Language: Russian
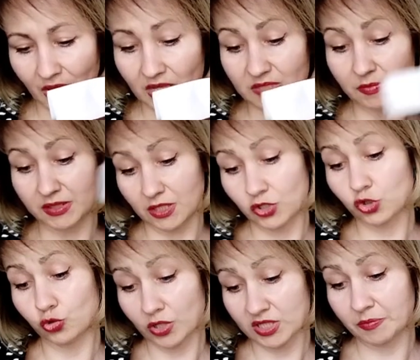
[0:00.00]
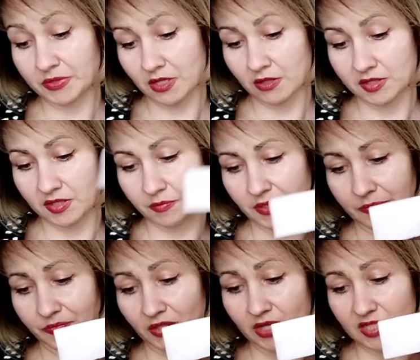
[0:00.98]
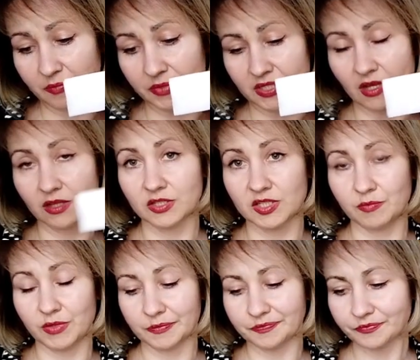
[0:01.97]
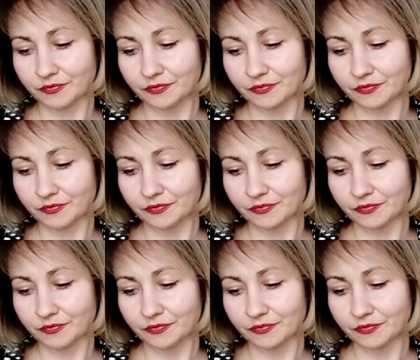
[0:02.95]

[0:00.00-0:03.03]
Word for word: Смотрите, что я записала себе. Я записала себе,